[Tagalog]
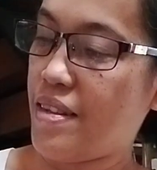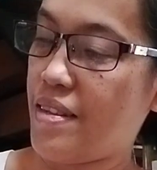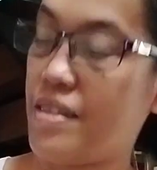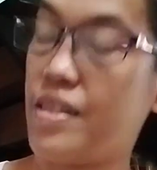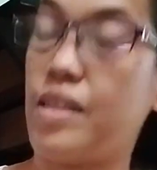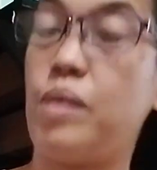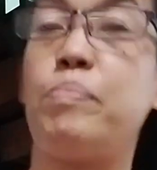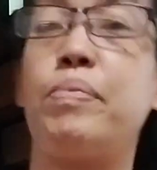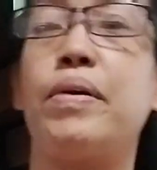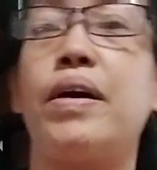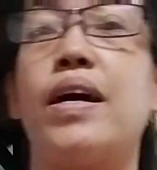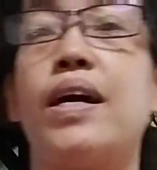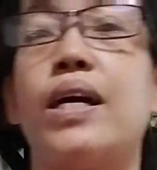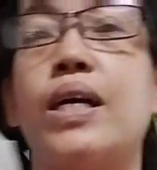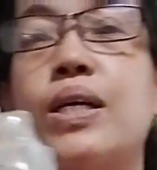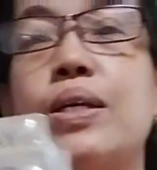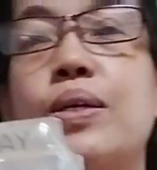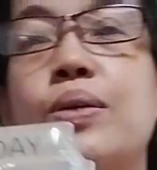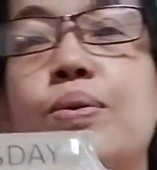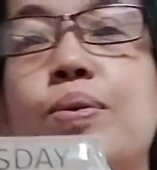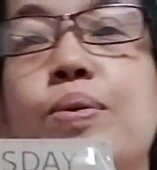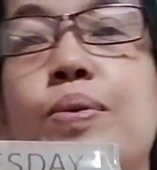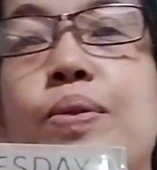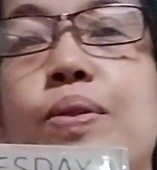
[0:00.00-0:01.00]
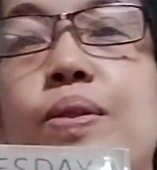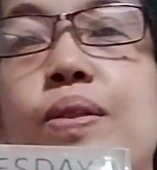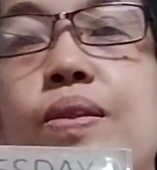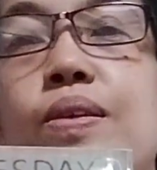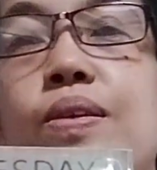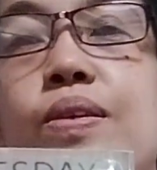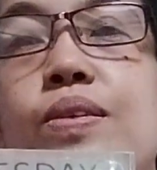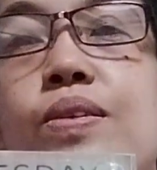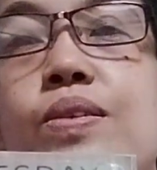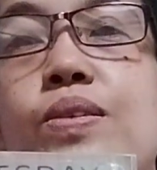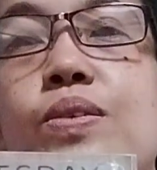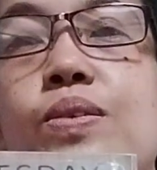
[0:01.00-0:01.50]
Napaka-cute.
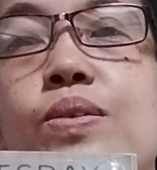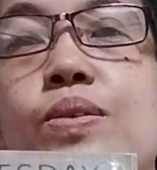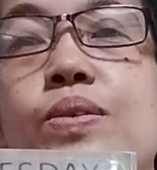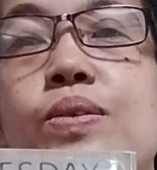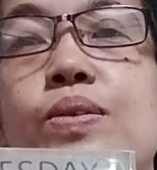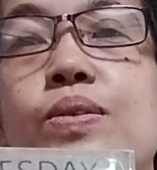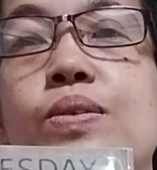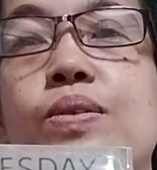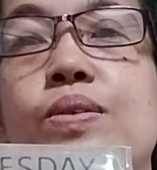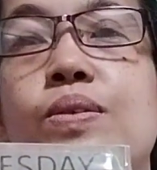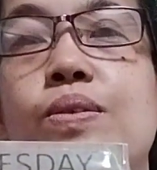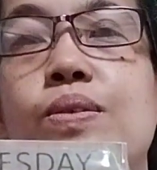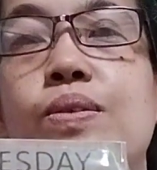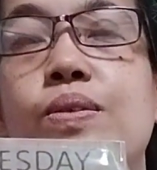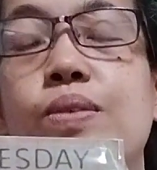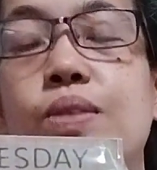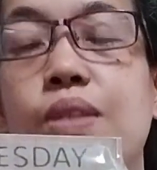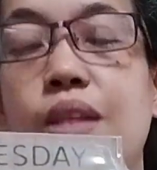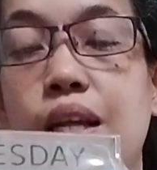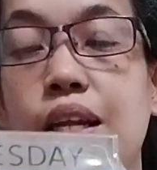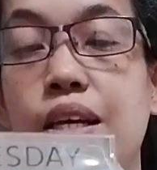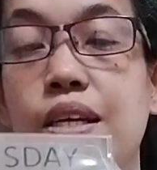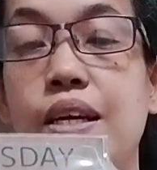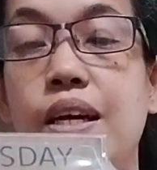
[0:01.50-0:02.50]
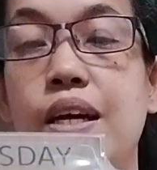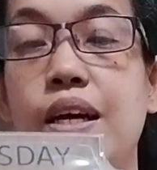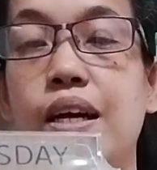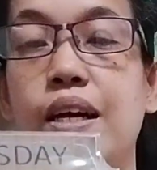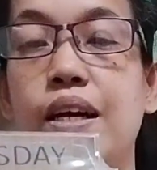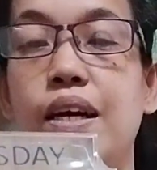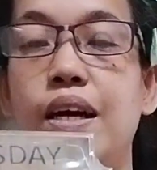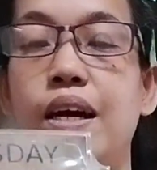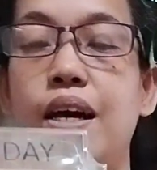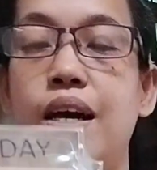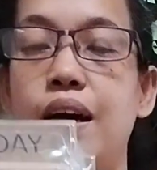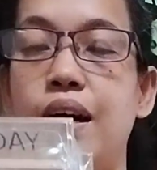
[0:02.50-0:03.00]
So,
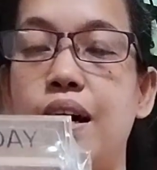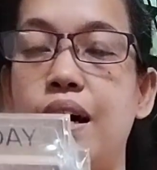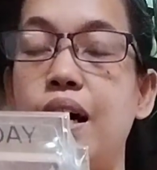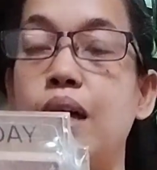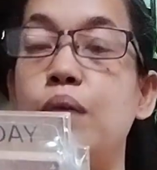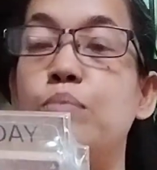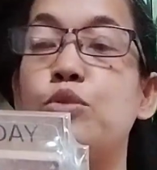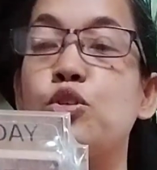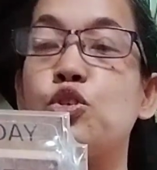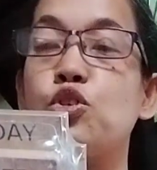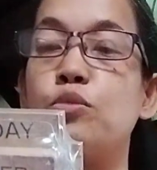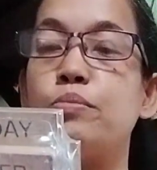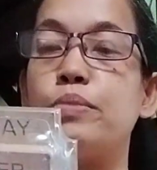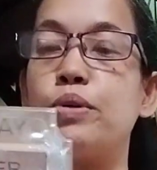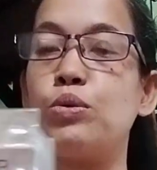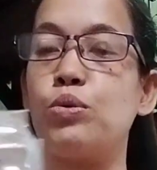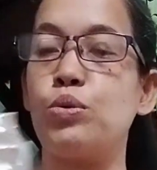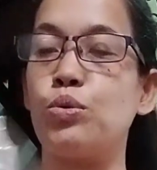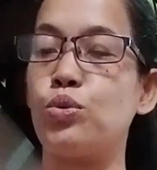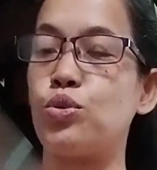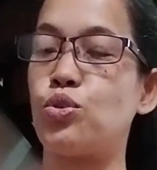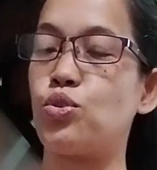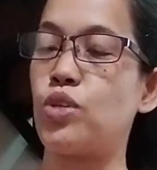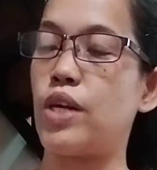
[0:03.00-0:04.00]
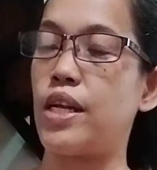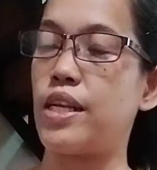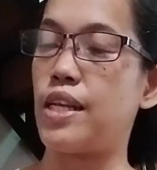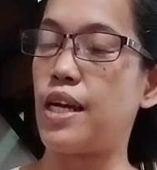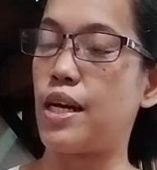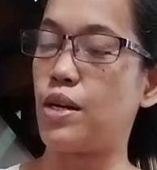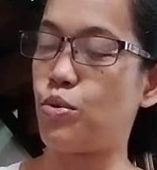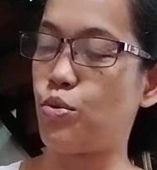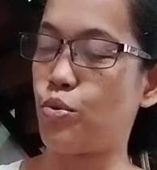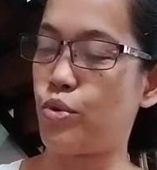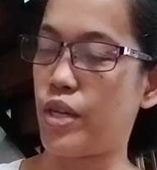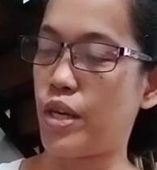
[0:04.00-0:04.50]
talagang uh, I'm sure magugustuhan
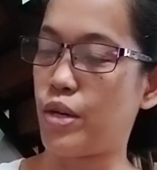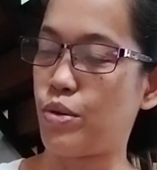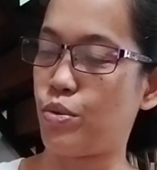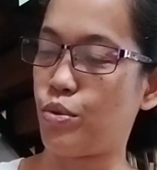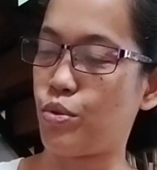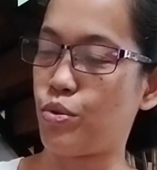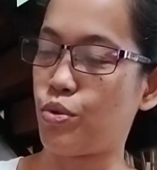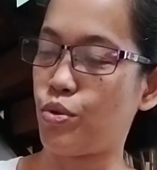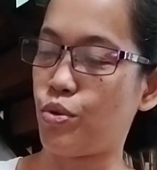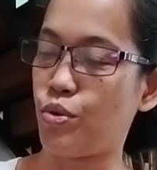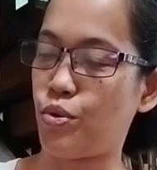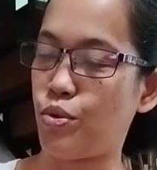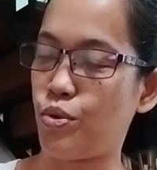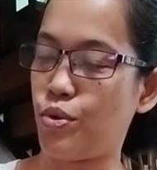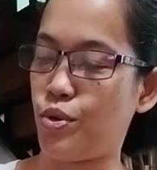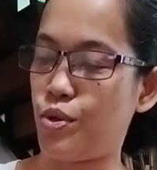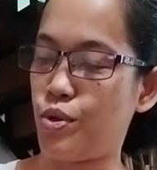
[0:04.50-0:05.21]
ng kuya ko to.